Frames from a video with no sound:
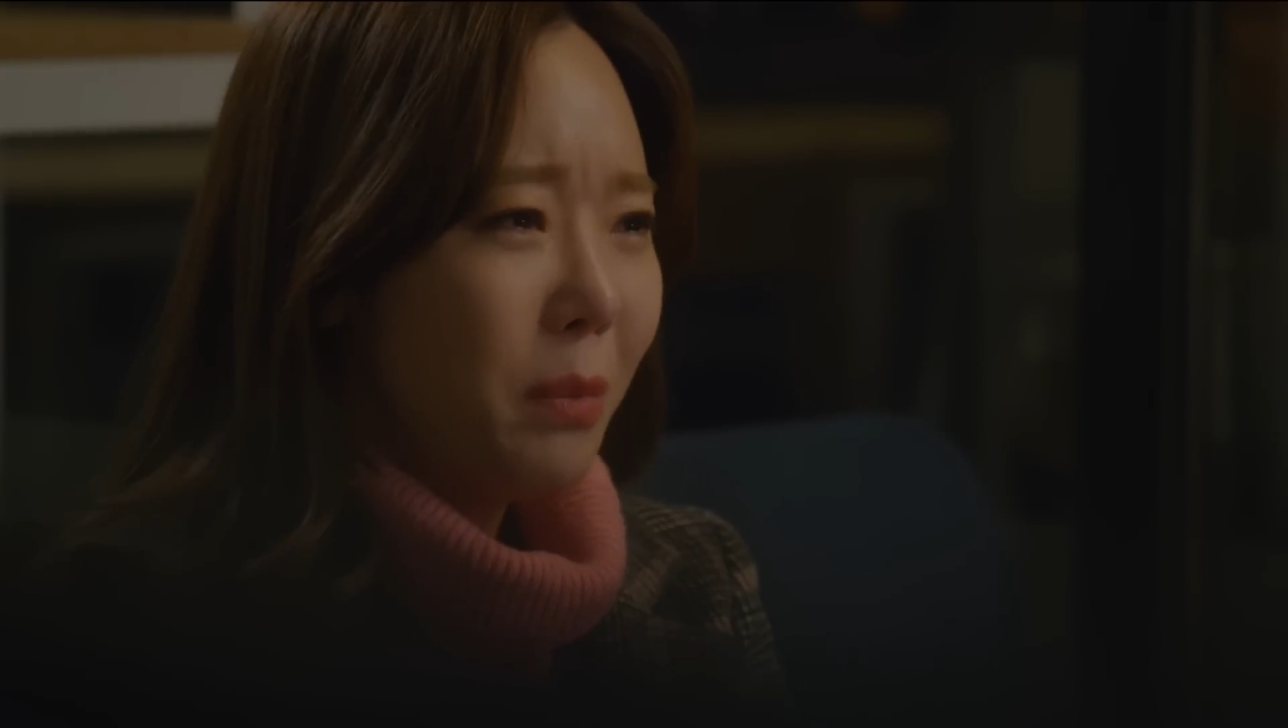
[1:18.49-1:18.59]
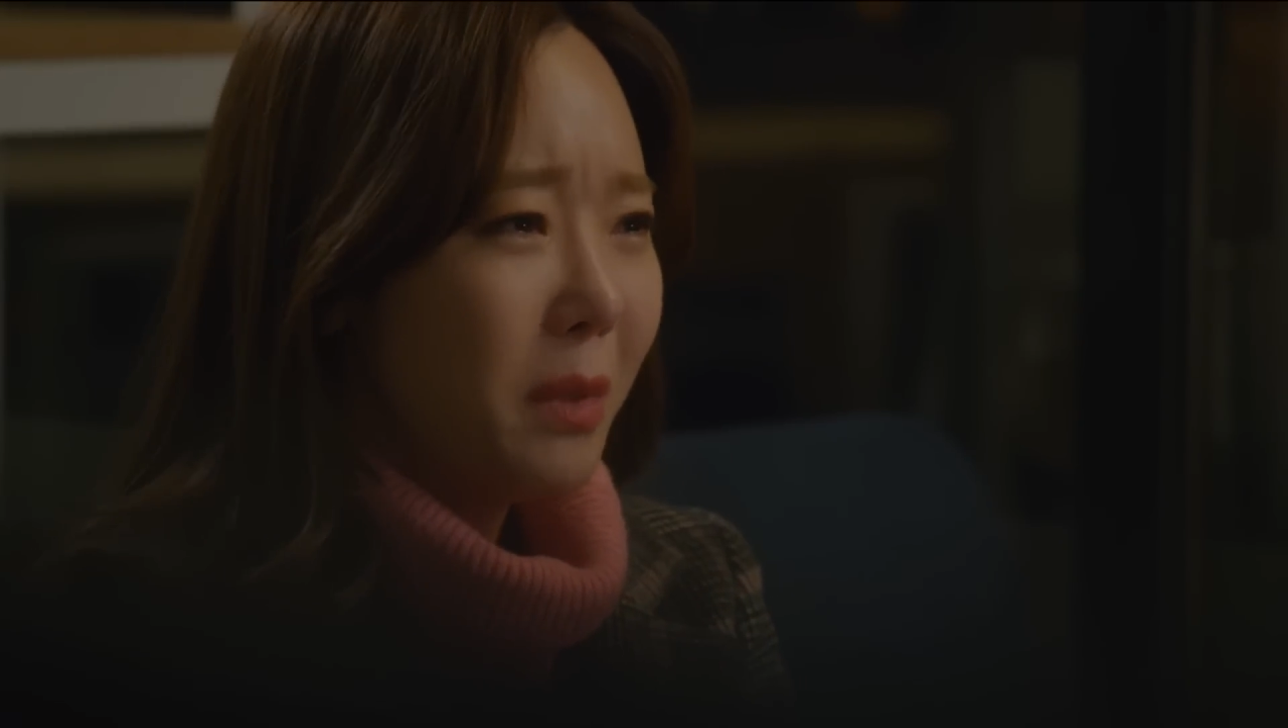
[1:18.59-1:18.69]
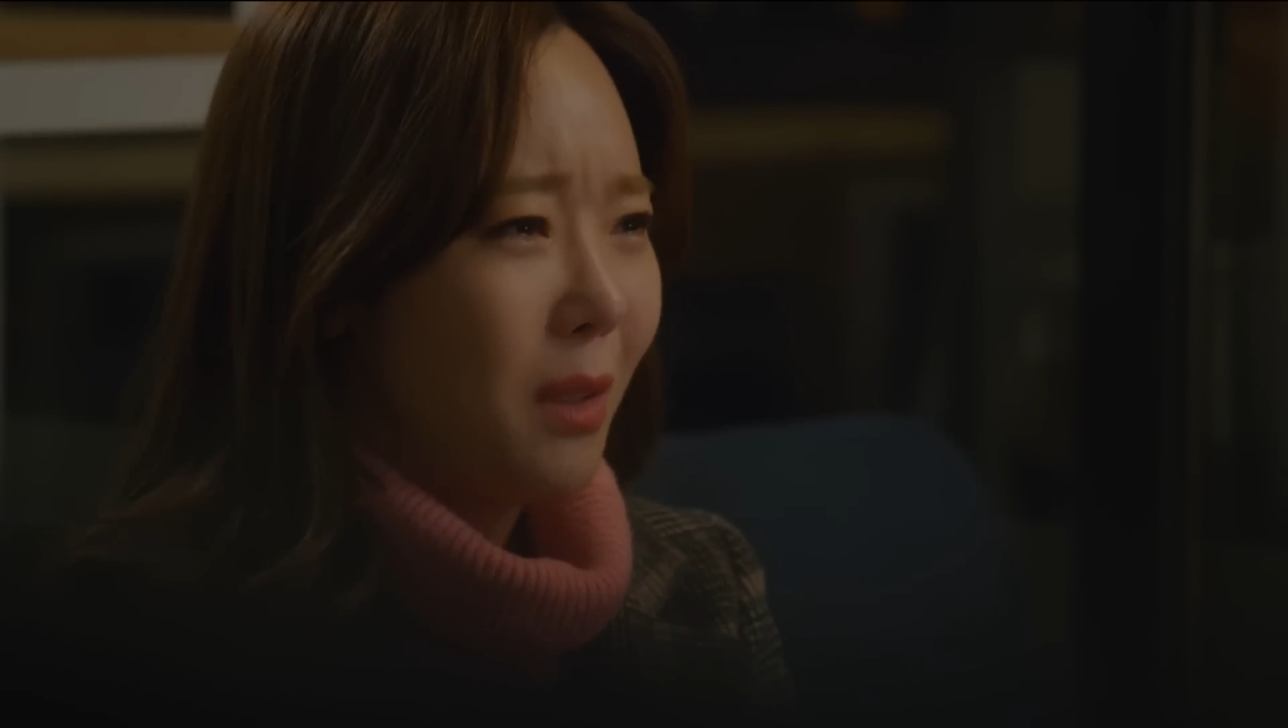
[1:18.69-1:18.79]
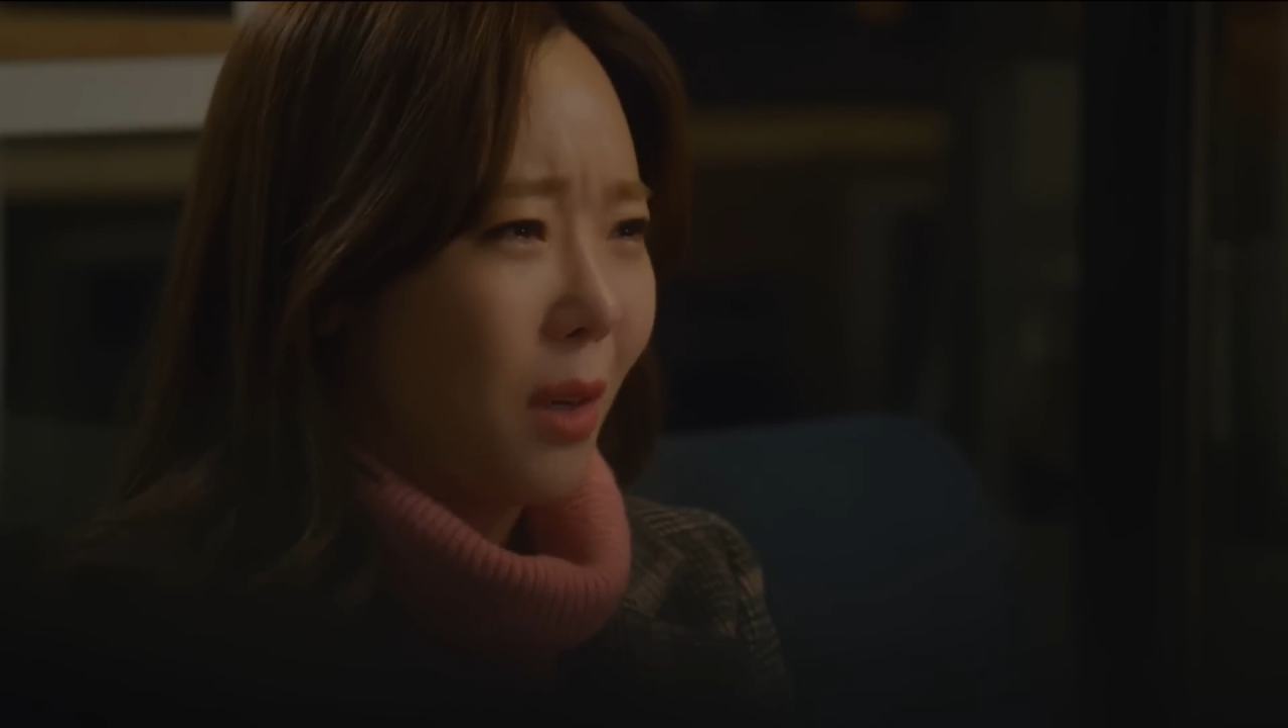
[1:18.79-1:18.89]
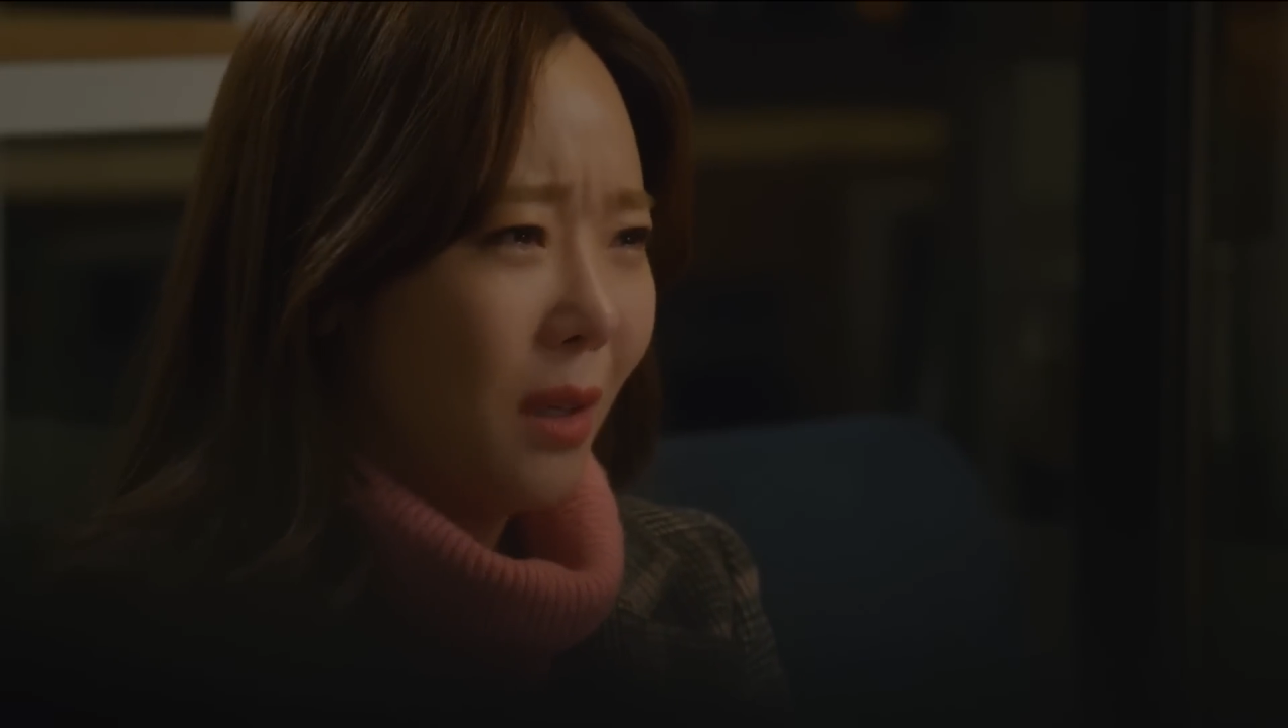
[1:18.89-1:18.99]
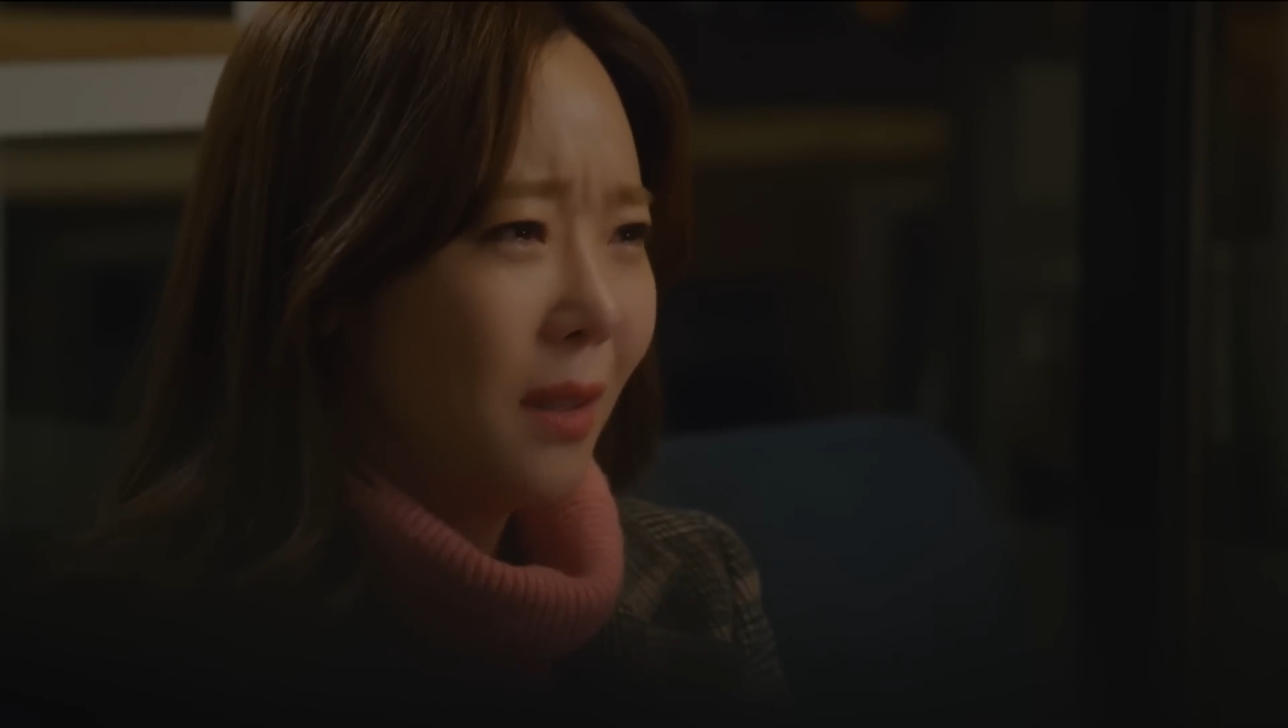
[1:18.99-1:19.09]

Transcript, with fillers: 힘들어.